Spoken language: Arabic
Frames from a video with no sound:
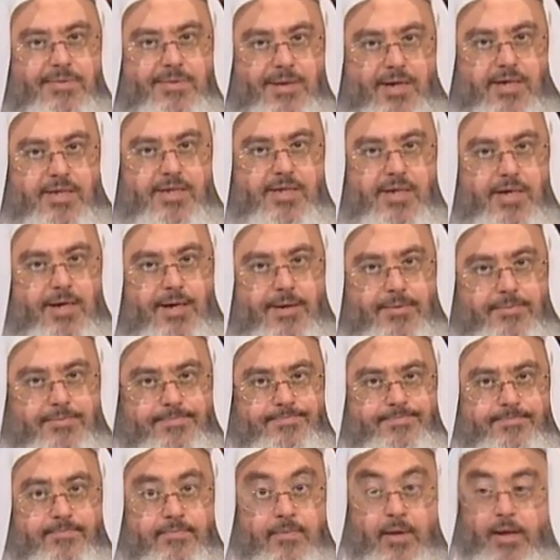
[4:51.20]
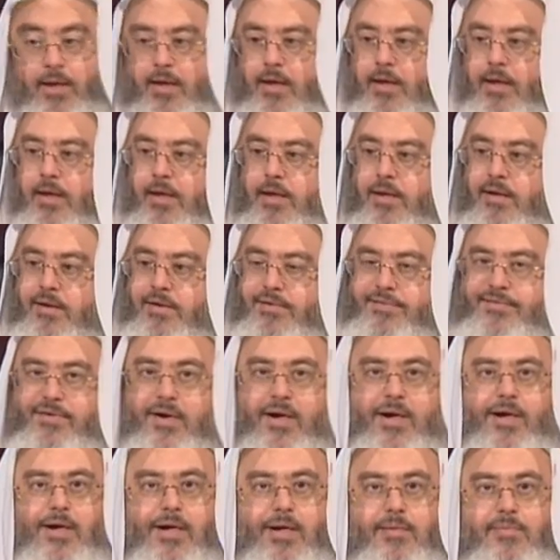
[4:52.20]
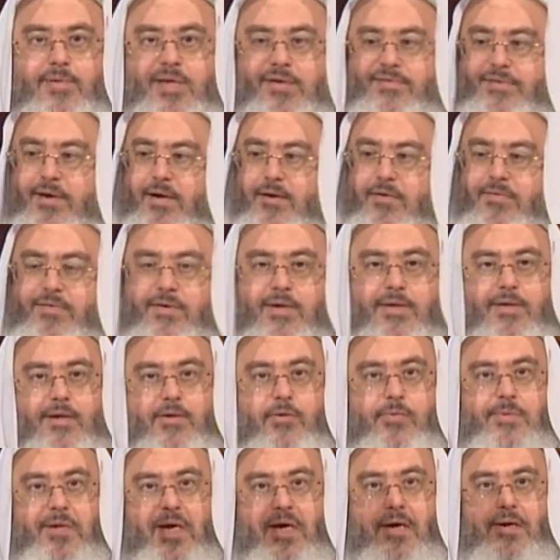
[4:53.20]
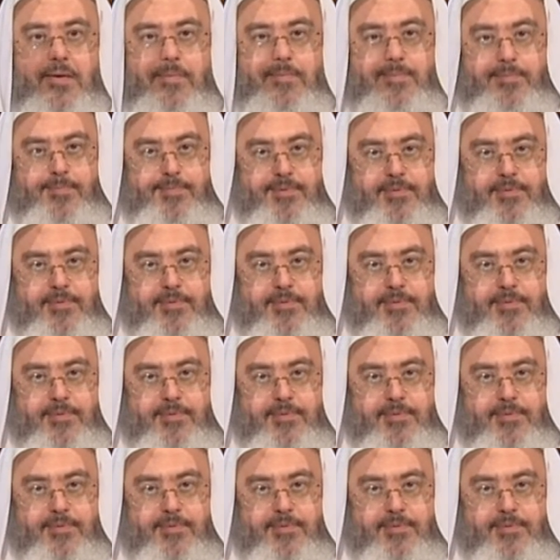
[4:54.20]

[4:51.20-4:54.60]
بأشياء فإن لم تفعلوا فأذنوا بحرب